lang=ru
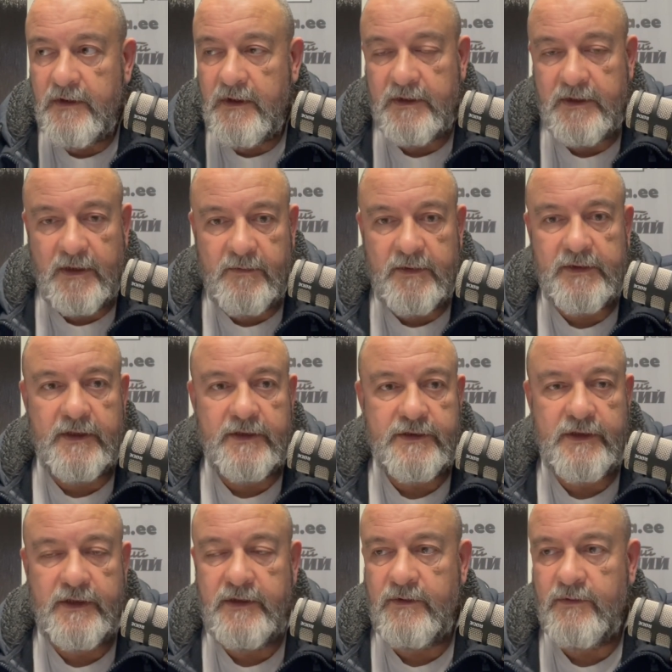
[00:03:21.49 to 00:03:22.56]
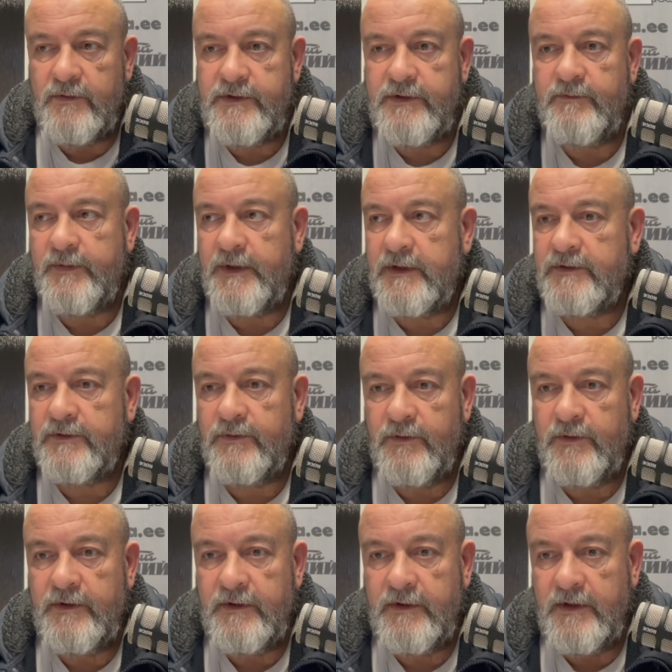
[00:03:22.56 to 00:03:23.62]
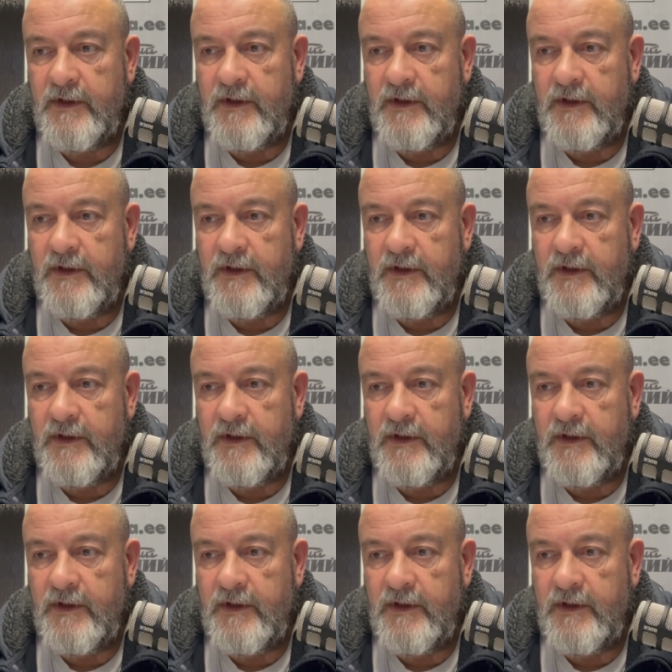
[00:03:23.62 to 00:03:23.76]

а там отношение очень простое.